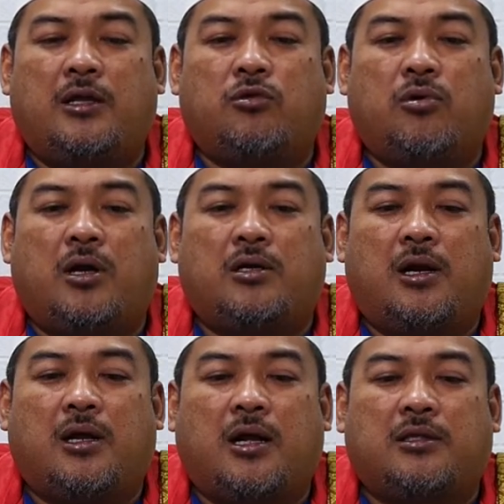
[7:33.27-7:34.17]
itu
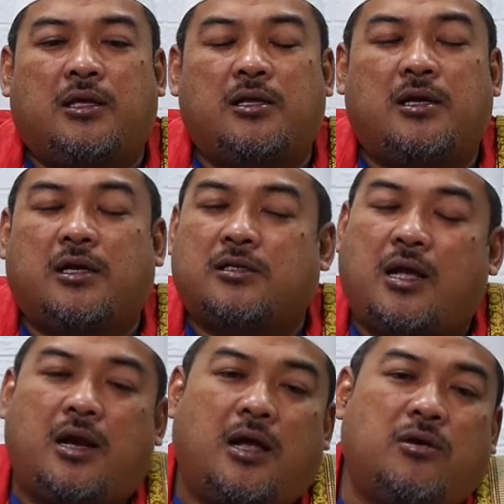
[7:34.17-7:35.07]
adalah katanya
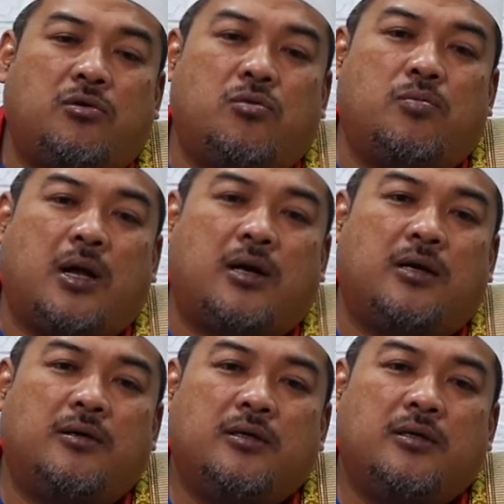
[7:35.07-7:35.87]
kesalahan Umar.